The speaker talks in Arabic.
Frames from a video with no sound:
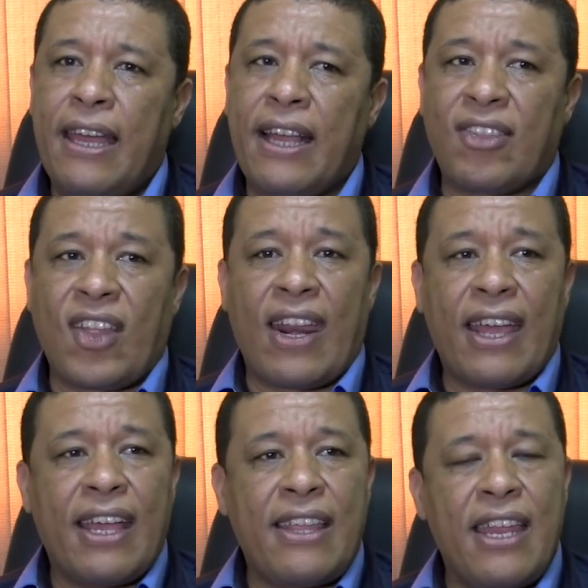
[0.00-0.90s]
تطرق
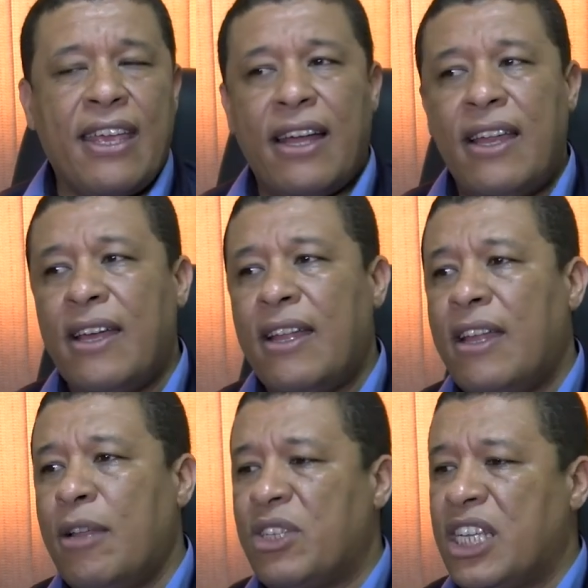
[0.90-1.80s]
آه، كذلك
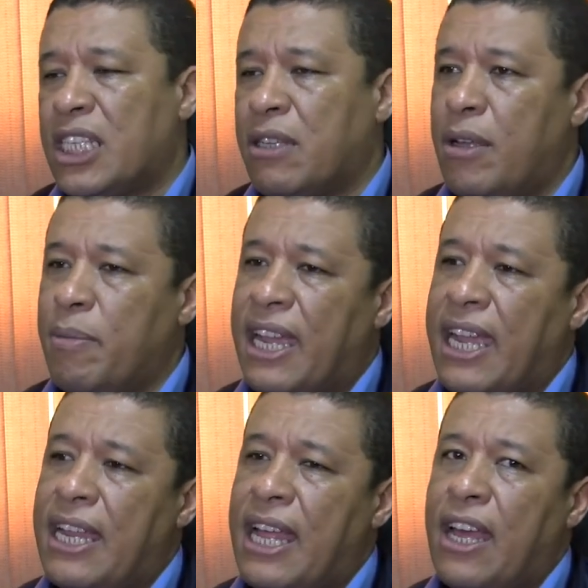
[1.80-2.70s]
المجلس من
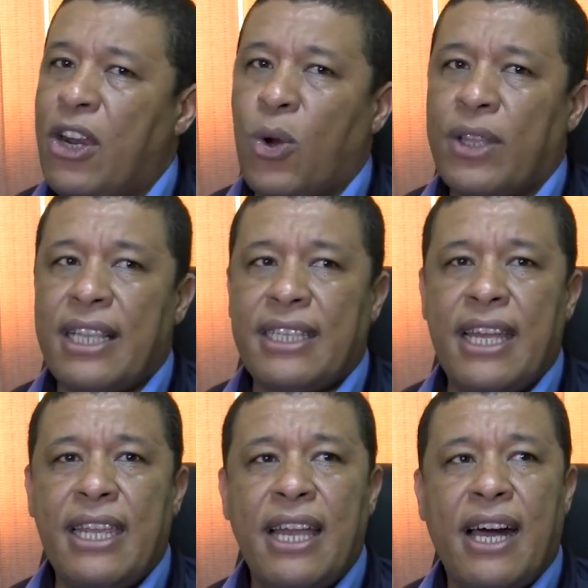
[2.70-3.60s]
خلال النقطه
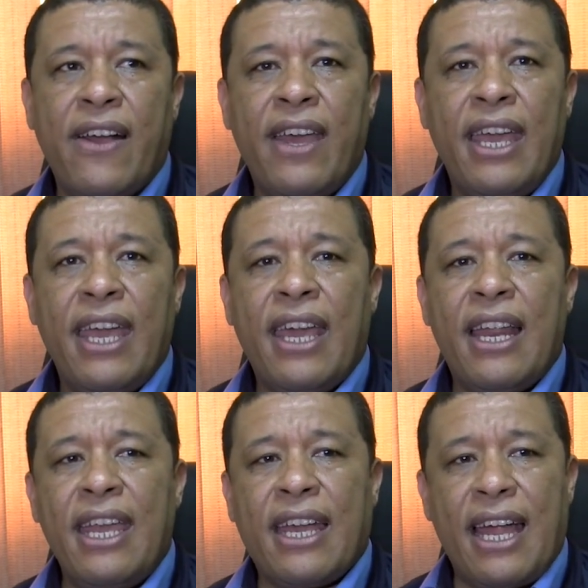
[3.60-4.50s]
الثانيه الى
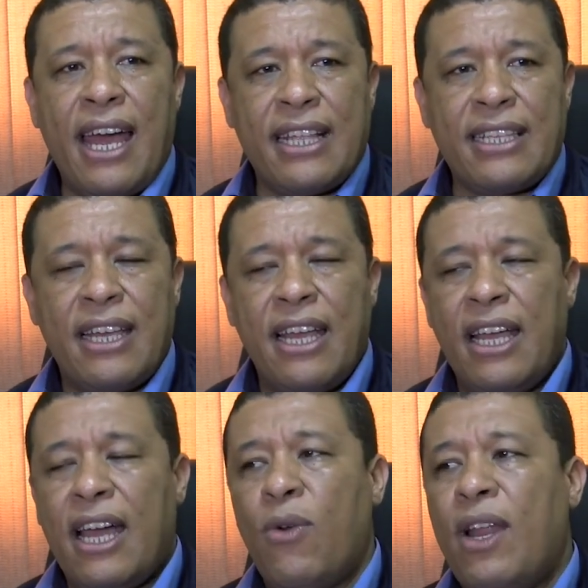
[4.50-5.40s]
الاكراهات
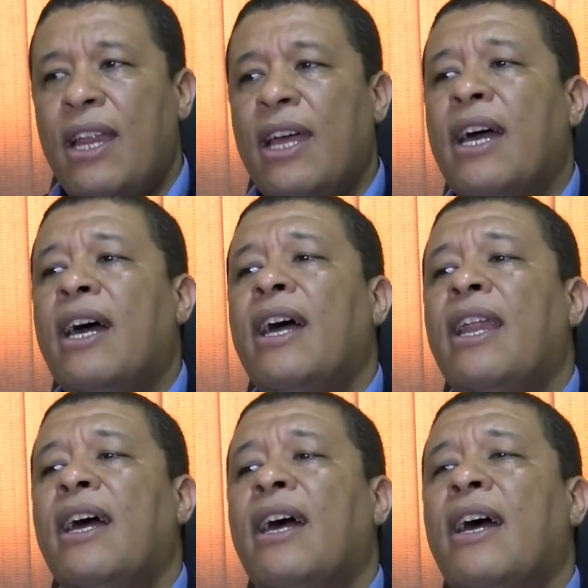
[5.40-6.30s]
او
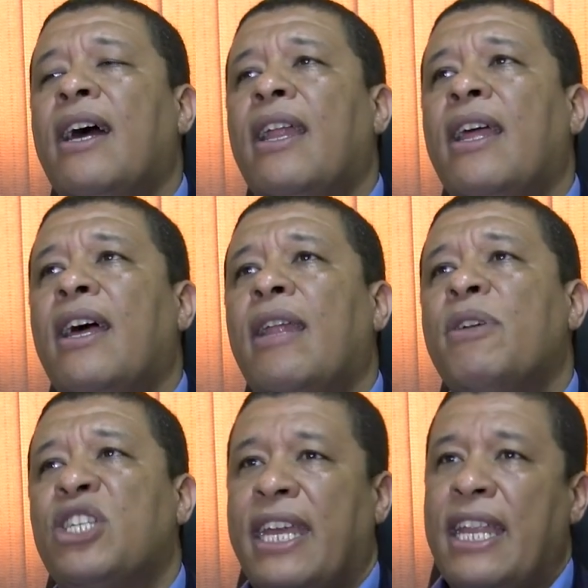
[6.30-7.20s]

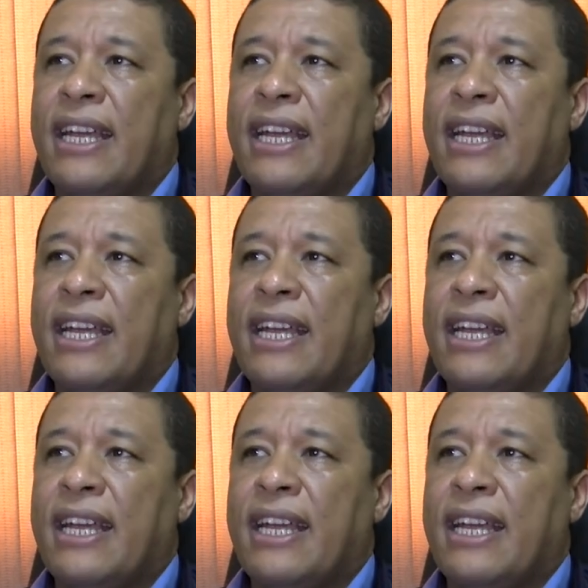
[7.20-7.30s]
المشاكل اللي